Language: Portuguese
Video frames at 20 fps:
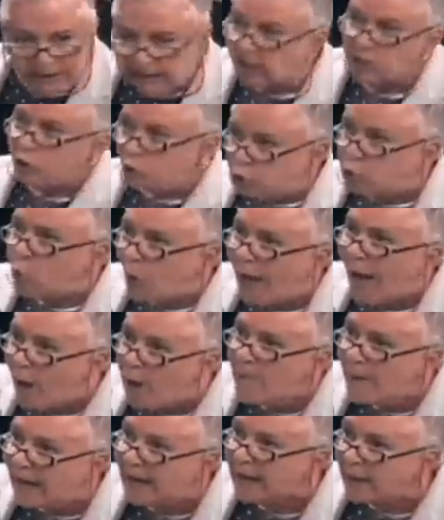Isso
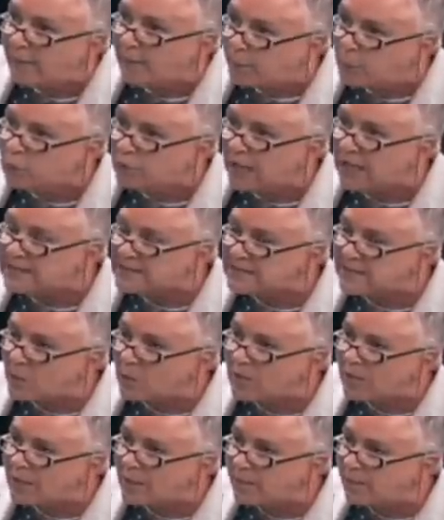é uma
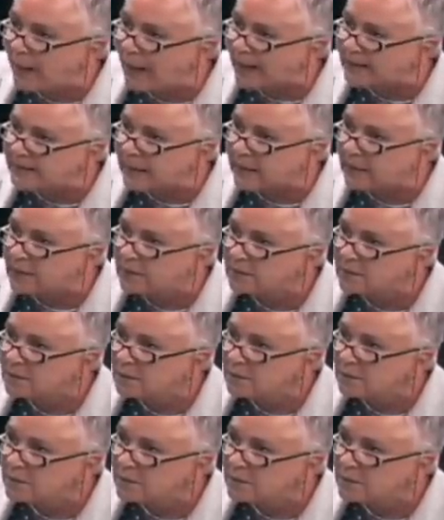reputação ilibada?